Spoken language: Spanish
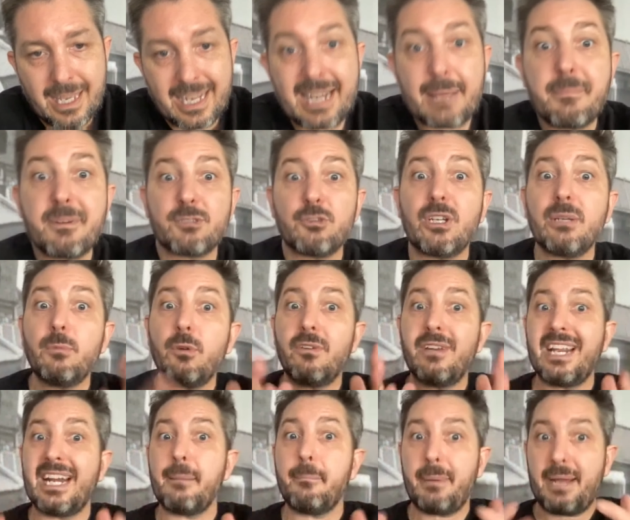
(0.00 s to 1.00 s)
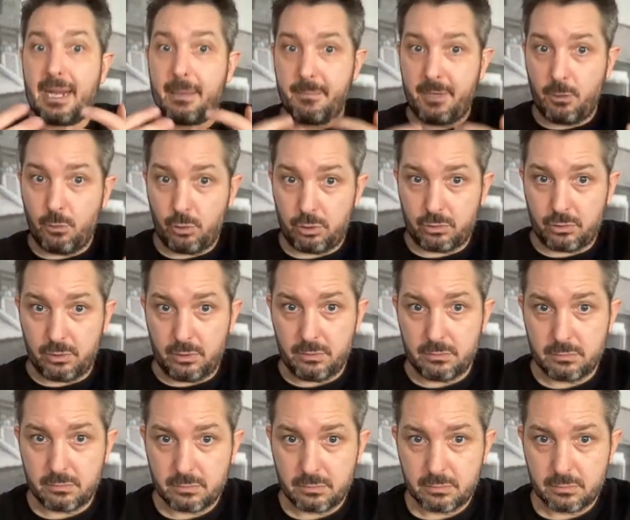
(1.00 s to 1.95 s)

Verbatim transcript: La inversión inmobiliaria, para mi gusto,